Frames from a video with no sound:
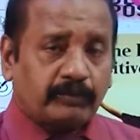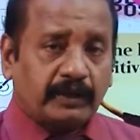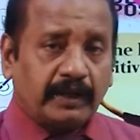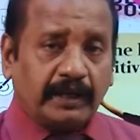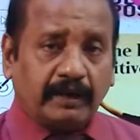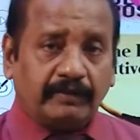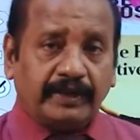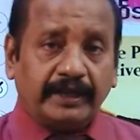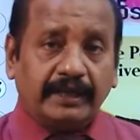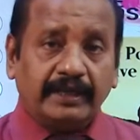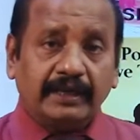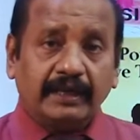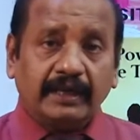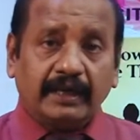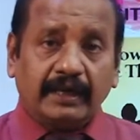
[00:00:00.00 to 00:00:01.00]
எனவே
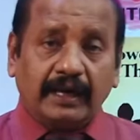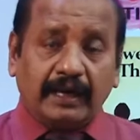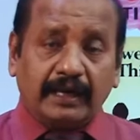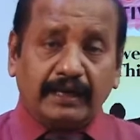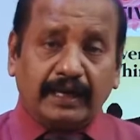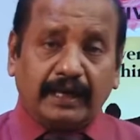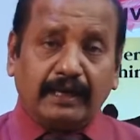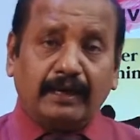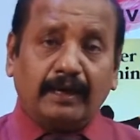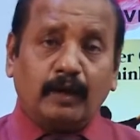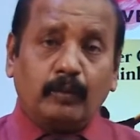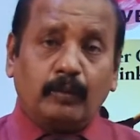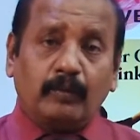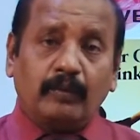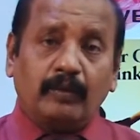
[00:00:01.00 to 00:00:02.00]
எண்ணங்கள்
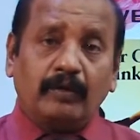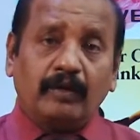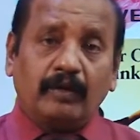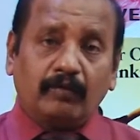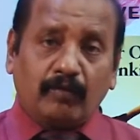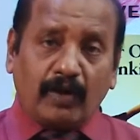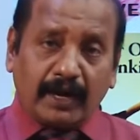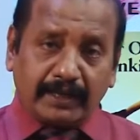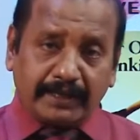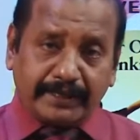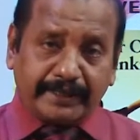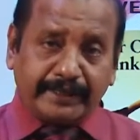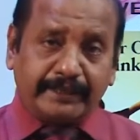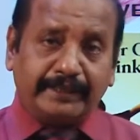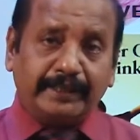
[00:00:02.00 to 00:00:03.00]
வாழ்க்கையை